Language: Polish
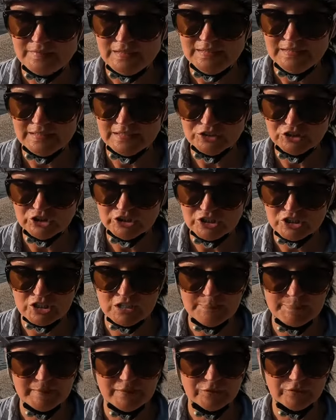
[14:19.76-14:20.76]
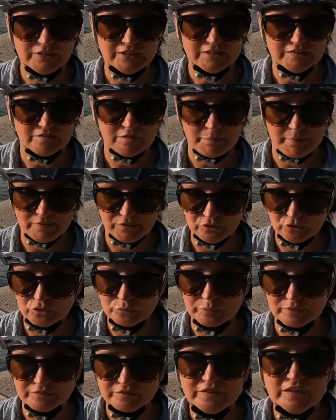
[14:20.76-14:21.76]
Także jeżeli planujecie wypad do
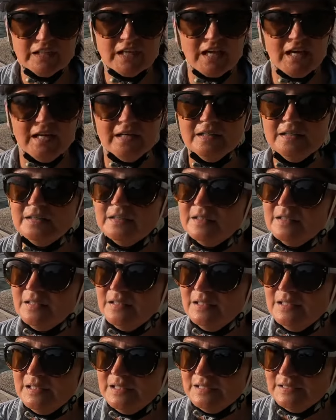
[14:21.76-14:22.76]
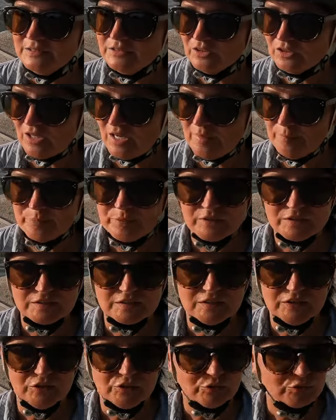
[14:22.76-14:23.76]
Dubrownika, to kemping
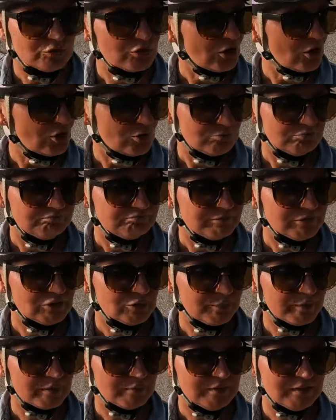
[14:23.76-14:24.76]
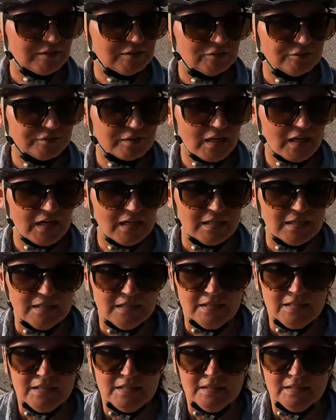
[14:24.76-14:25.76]
Solitu do super miejscówka.
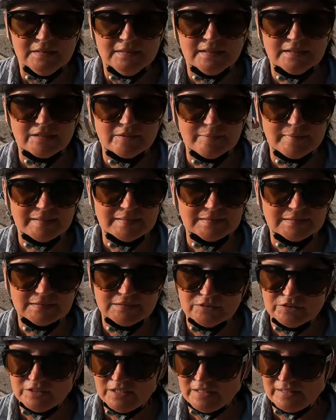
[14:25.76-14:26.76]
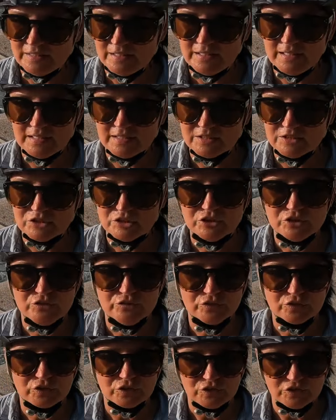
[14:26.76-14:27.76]
Natomiast no nie na jakieś
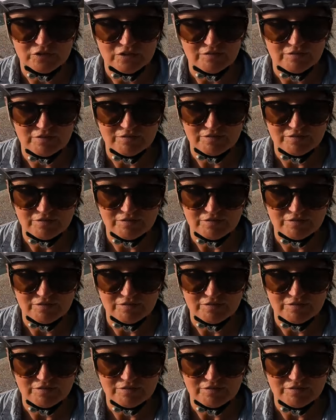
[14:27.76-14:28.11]
dwutygodniowe